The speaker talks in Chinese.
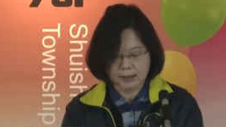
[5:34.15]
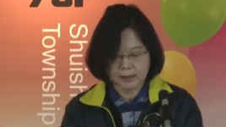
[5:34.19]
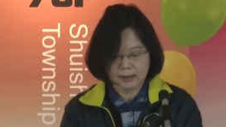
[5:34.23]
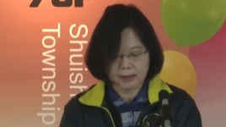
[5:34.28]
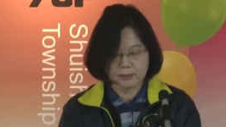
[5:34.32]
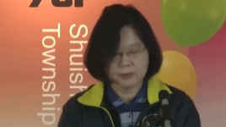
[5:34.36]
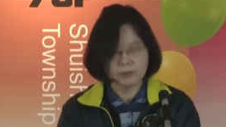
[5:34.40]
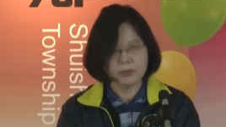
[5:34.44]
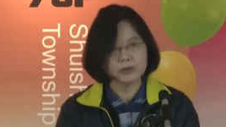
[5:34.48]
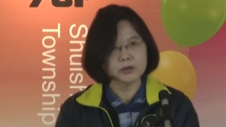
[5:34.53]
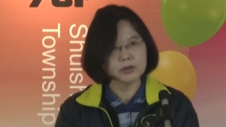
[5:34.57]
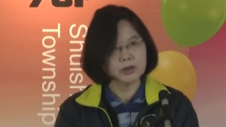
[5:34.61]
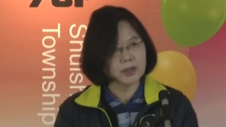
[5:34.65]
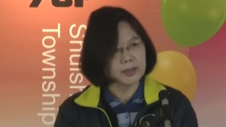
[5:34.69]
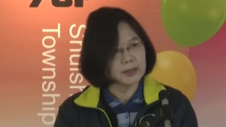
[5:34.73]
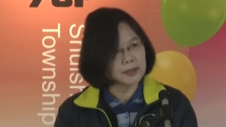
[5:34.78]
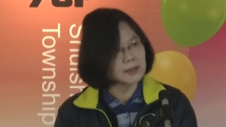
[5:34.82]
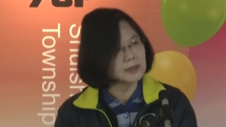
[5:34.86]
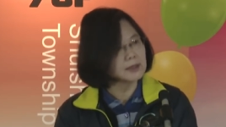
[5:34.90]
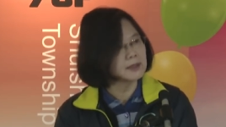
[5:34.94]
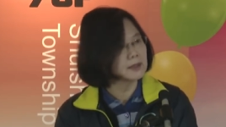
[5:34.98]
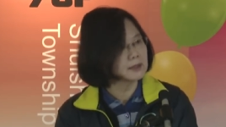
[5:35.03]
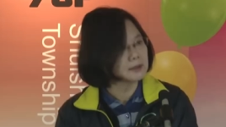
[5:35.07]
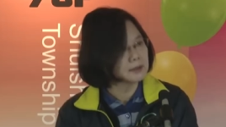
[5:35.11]
也会全
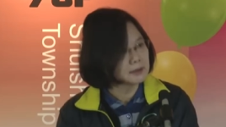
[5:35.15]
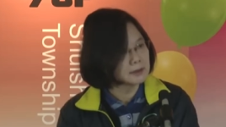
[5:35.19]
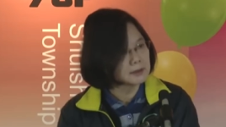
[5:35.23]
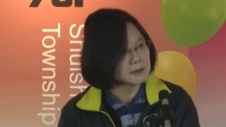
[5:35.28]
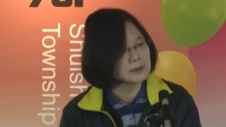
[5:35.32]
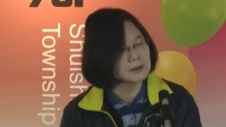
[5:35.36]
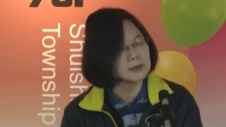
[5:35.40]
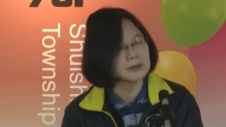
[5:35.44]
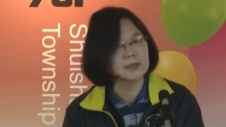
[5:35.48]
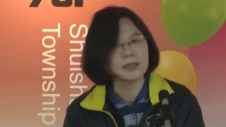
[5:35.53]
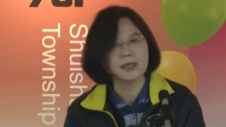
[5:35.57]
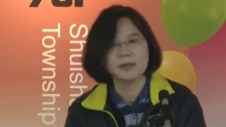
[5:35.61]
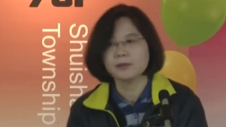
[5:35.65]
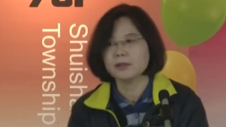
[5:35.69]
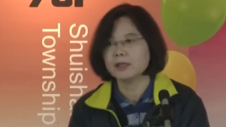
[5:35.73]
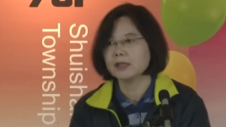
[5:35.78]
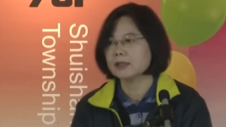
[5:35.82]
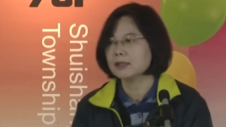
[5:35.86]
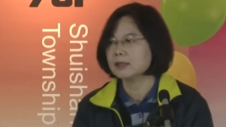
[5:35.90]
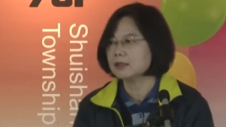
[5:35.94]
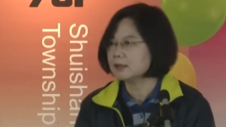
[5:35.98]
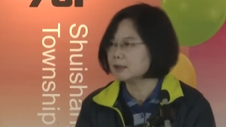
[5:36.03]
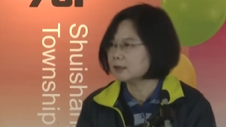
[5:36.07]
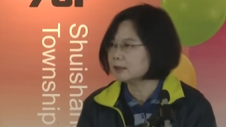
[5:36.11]
力的支持台
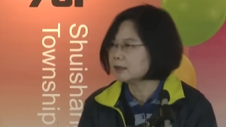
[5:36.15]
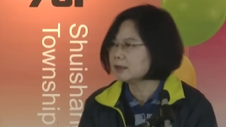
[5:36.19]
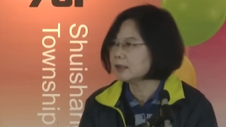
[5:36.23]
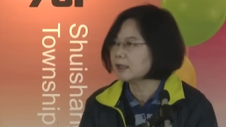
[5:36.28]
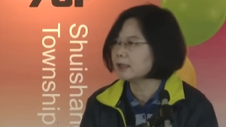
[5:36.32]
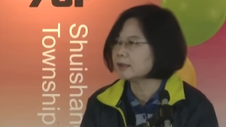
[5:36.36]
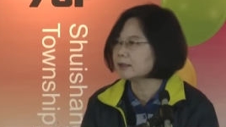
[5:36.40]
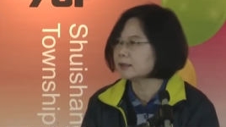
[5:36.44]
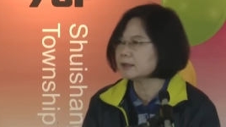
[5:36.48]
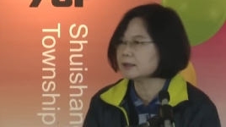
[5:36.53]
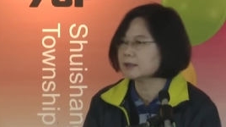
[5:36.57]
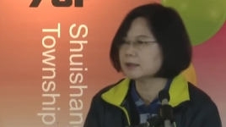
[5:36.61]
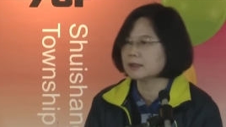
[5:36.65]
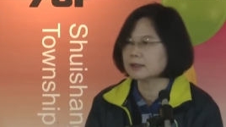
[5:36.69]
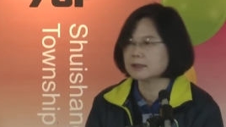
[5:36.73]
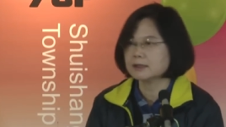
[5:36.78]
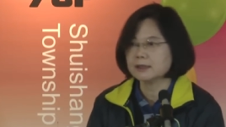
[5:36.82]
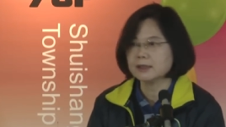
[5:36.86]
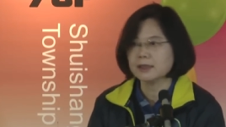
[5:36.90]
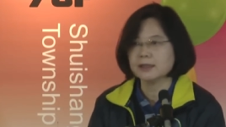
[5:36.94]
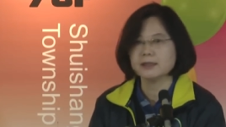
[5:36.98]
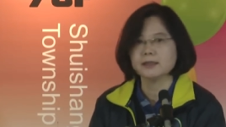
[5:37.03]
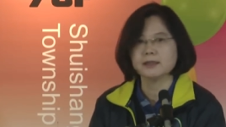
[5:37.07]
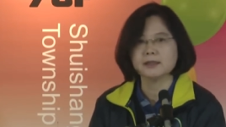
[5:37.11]
湾各县市的
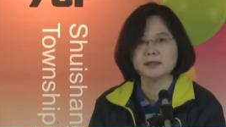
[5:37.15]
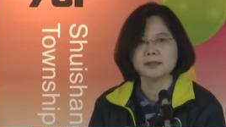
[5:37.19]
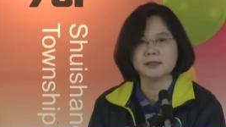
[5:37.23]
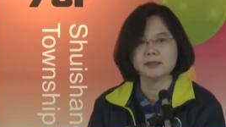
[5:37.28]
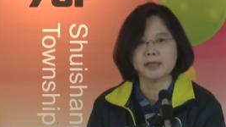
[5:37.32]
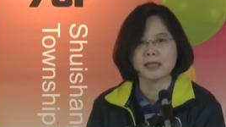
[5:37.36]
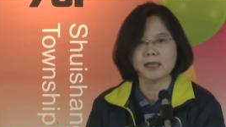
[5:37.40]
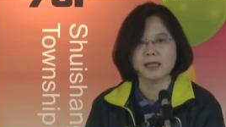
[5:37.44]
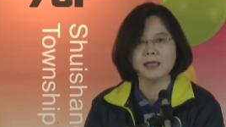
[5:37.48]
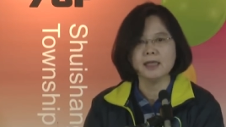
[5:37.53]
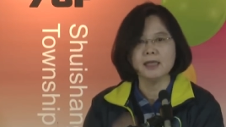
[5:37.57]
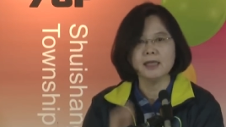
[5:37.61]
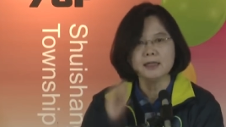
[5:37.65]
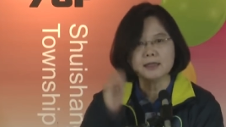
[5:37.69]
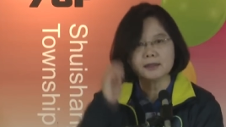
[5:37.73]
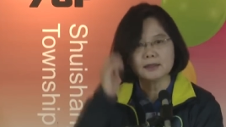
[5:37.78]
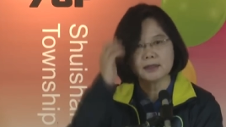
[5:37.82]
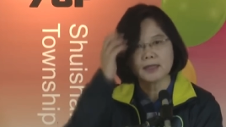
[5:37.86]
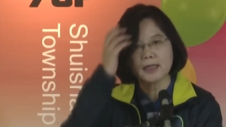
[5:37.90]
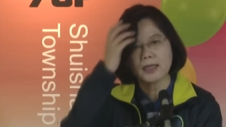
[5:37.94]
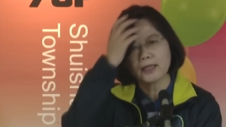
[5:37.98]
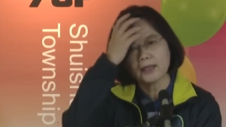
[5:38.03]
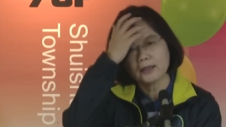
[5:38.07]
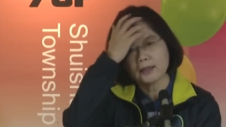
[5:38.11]
县市长
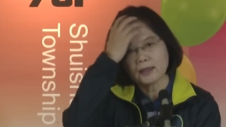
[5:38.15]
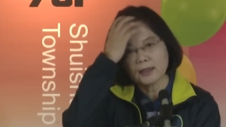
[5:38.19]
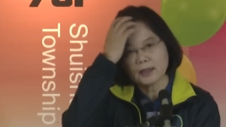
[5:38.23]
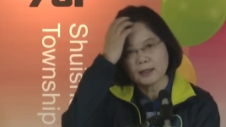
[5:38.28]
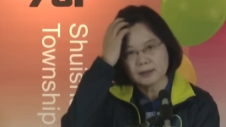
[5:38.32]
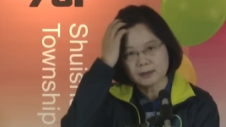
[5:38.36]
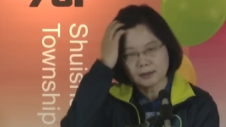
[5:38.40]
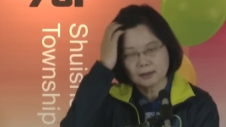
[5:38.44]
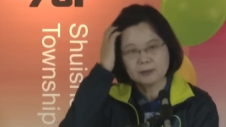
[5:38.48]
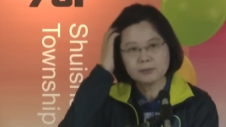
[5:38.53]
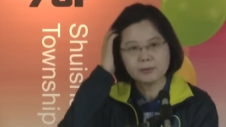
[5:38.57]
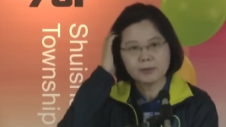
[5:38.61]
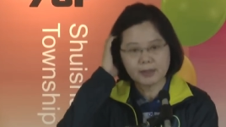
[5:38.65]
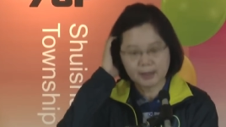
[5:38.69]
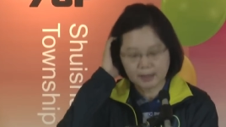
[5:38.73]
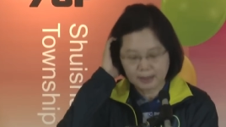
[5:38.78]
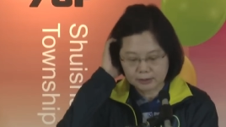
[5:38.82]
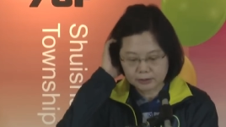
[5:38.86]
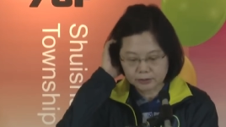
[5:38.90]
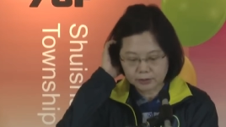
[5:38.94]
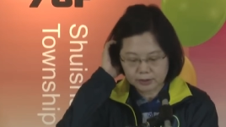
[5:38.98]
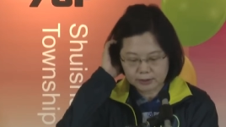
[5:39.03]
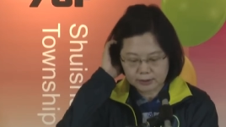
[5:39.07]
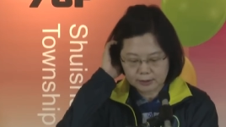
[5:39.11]
在呃食品
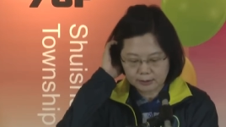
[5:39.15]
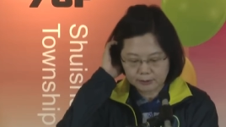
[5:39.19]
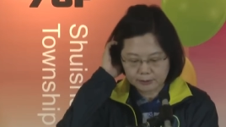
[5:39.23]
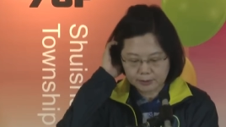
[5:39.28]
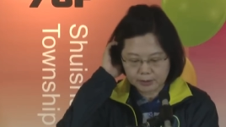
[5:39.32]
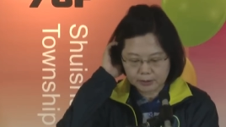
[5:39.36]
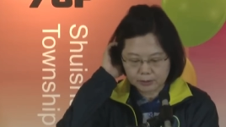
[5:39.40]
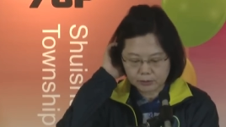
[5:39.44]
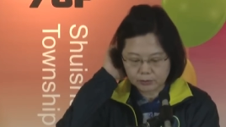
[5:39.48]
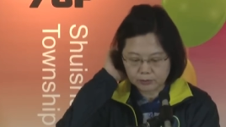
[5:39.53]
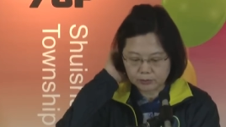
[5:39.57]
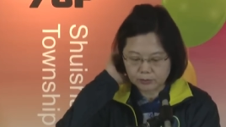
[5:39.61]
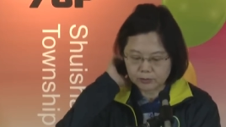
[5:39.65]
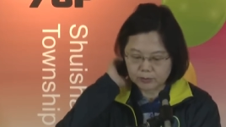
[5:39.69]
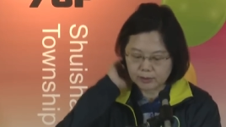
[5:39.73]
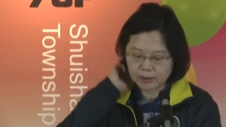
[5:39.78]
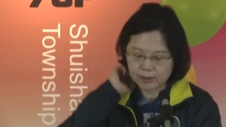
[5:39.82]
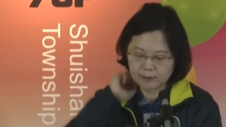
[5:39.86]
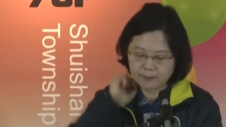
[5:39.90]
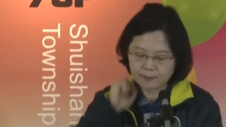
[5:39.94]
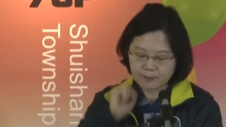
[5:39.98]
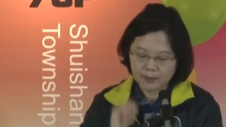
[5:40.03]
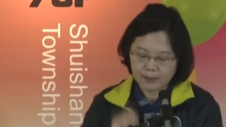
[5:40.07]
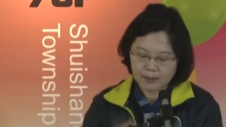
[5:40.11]
安全上面的努
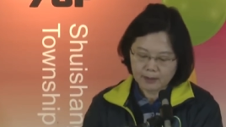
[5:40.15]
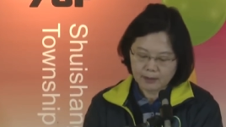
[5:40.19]
力。